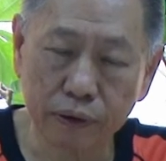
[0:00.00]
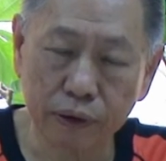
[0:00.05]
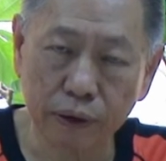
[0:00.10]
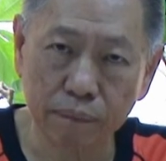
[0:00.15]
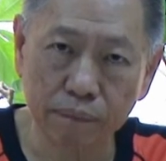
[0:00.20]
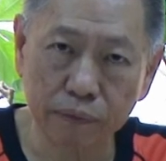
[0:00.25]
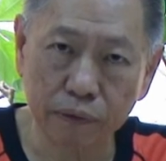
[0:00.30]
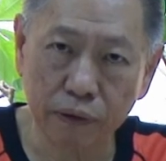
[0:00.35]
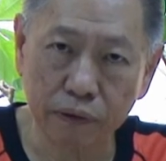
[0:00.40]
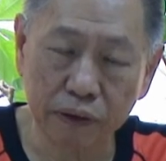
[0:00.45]

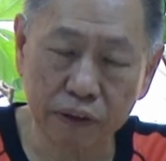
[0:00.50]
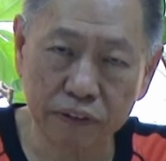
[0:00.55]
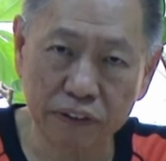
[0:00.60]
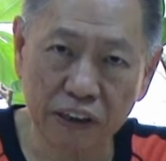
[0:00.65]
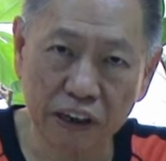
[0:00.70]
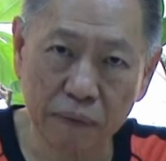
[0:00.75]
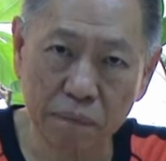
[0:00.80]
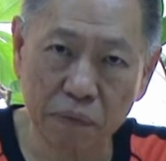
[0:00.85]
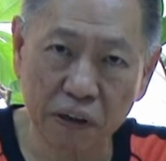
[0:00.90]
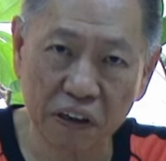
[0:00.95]
感到去
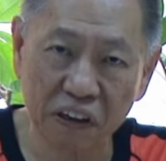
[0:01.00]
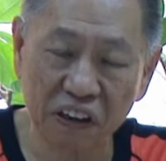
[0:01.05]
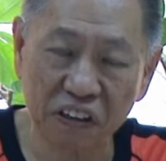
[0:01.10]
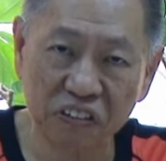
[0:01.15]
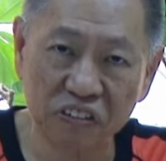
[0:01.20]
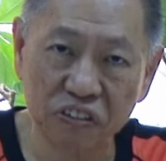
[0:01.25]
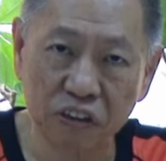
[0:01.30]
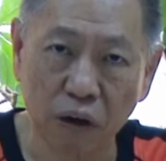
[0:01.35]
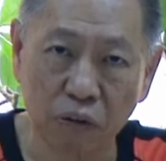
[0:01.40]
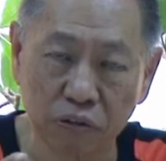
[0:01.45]
遮买
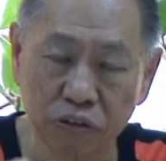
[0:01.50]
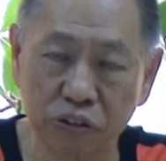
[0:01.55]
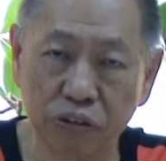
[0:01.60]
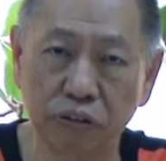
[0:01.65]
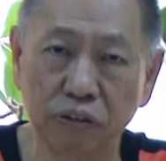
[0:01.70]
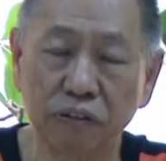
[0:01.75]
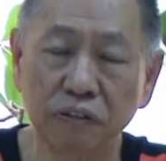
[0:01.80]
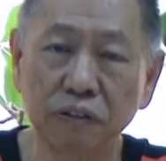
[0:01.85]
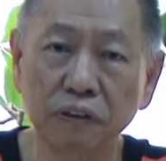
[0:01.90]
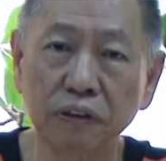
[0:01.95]
造
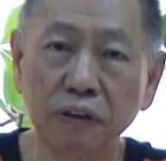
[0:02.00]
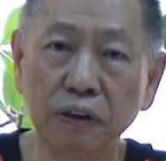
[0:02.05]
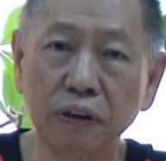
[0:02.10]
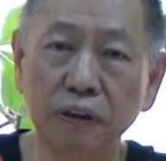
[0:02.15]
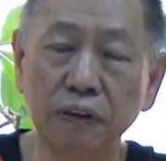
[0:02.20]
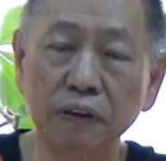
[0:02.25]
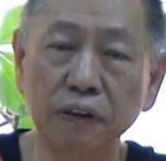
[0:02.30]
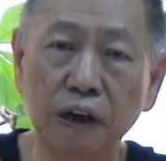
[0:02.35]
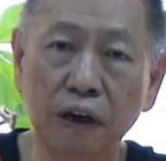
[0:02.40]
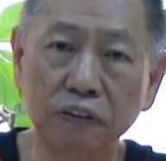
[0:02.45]
势，
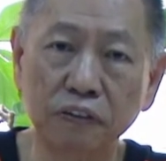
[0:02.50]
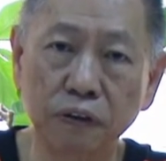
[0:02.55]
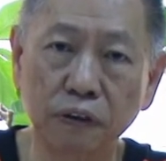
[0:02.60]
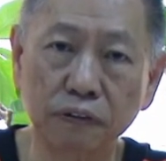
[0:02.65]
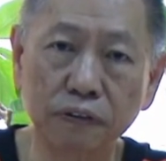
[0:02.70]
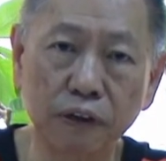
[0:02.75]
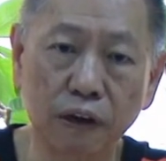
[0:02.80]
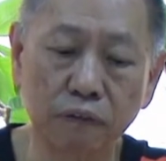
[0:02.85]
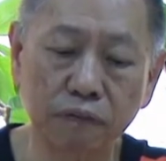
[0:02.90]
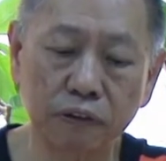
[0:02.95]
以后
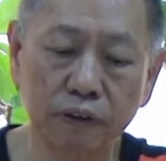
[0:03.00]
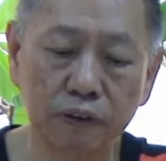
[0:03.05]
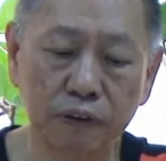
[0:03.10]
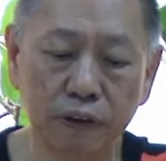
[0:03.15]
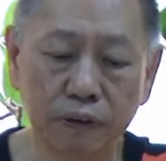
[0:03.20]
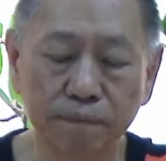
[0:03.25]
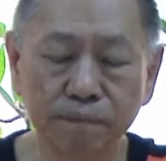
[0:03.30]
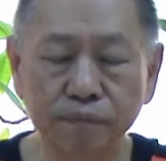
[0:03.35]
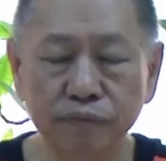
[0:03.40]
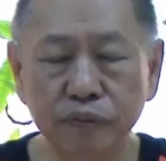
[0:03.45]
像造势咧，
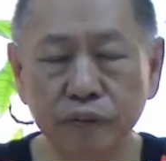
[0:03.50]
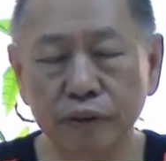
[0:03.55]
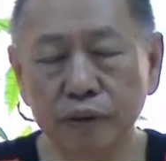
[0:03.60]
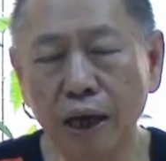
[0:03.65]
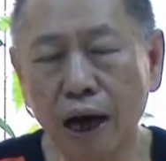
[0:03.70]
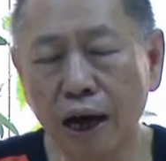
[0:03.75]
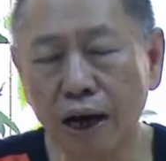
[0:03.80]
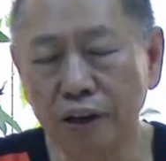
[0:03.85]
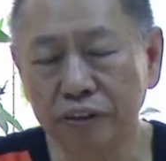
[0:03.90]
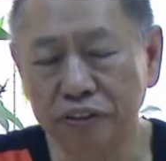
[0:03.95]

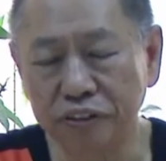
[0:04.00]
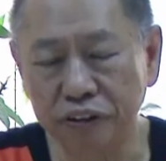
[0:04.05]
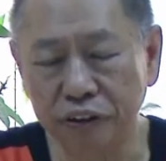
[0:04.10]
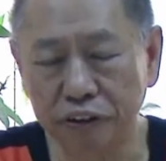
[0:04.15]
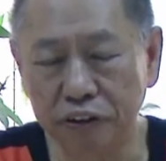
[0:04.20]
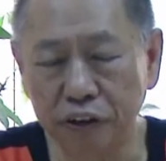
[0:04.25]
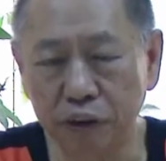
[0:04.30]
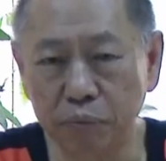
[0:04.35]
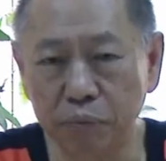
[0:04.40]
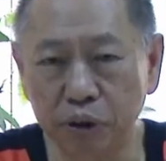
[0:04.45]
大
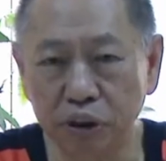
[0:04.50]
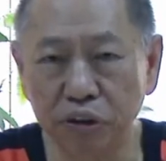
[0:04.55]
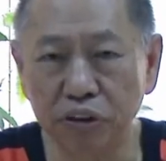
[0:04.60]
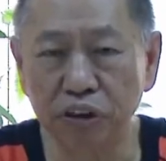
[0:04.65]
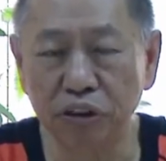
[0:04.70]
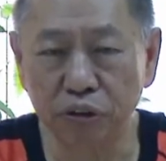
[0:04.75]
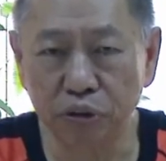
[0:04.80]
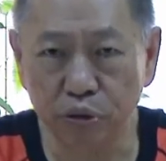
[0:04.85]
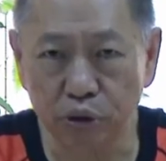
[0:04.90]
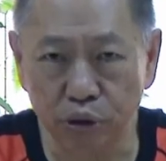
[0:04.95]
型的民
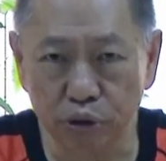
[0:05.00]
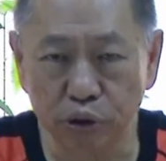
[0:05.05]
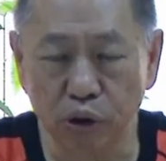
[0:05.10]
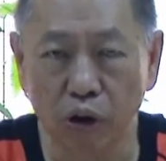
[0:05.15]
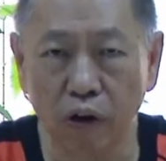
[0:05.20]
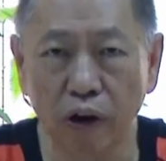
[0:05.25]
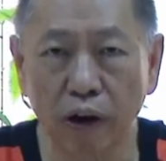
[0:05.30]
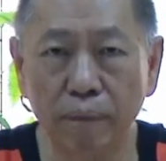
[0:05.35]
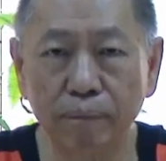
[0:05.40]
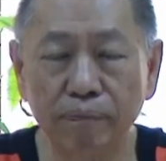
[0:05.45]
运活
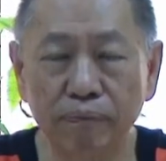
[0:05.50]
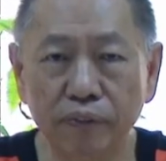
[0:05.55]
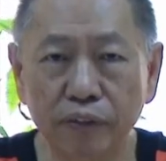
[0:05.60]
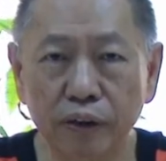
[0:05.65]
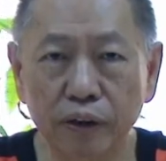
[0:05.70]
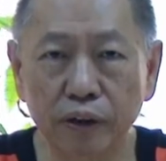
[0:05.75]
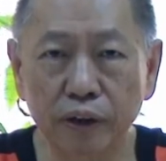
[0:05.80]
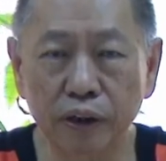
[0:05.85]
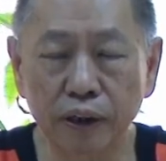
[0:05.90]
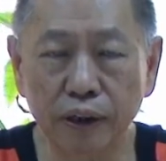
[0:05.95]
动啊，
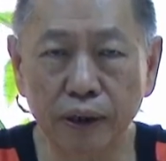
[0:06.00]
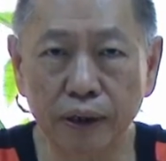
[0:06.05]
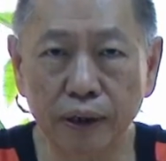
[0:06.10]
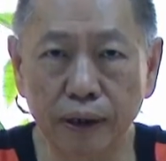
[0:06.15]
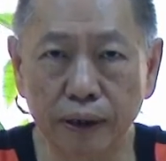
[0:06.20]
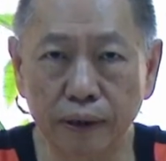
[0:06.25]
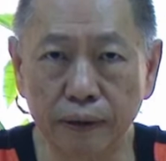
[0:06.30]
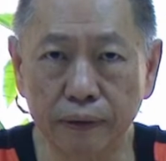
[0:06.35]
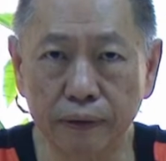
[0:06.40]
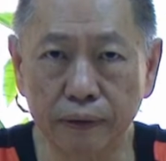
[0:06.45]

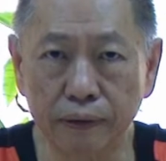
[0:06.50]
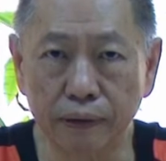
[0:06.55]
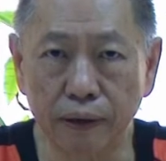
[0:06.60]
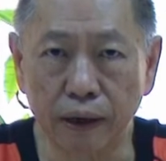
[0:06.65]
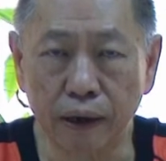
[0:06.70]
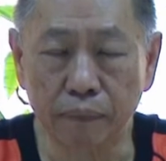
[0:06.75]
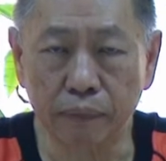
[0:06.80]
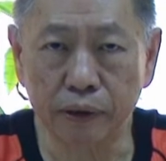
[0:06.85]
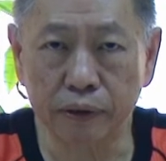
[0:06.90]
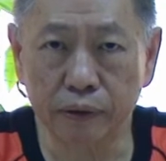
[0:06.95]

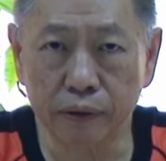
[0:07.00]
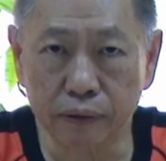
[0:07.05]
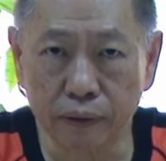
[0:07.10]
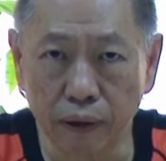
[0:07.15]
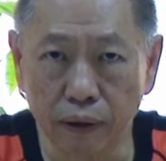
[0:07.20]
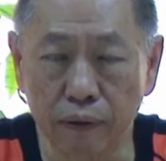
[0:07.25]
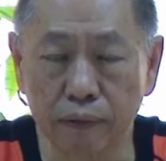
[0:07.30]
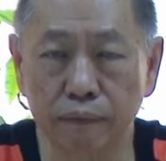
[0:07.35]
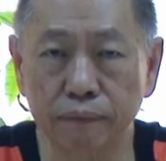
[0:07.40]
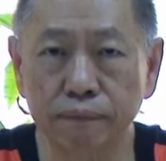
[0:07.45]
啊，民进
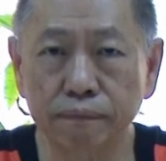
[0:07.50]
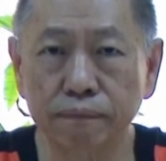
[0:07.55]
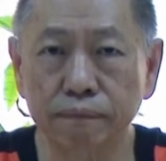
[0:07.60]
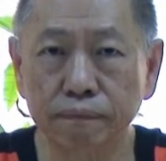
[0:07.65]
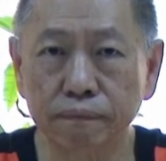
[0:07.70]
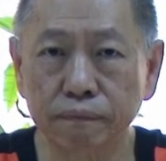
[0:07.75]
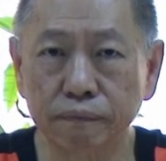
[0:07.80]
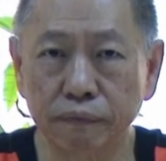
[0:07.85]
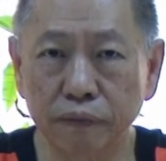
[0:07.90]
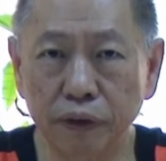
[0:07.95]
党
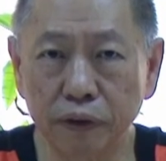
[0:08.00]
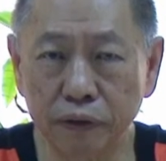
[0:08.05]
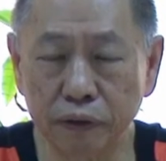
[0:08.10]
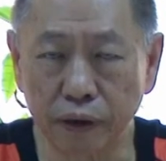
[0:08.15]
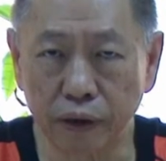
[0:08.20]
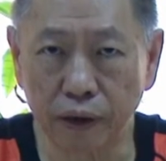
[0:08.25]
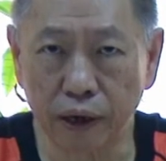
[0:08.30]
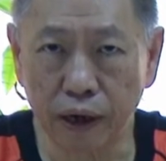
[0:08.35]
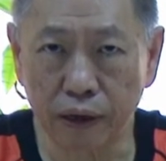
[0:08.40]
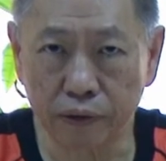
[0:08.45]
一
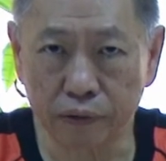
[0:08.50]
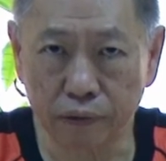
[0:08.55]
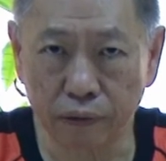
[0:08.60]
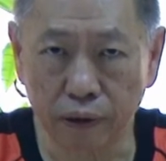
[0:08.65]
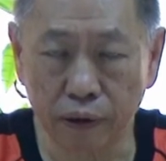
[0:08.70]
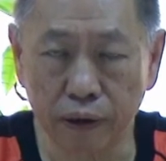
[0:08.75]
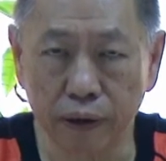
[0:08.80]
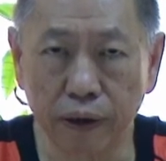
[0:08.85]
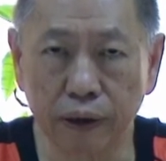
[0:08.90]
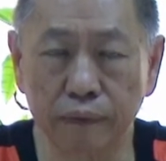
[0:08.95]
定爱
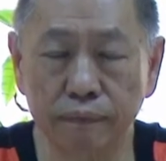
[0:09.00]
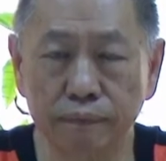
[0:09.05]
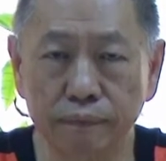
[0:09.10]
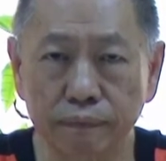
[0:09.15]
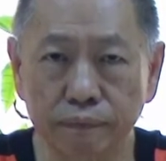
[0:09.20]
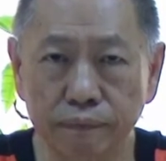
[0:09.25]
带领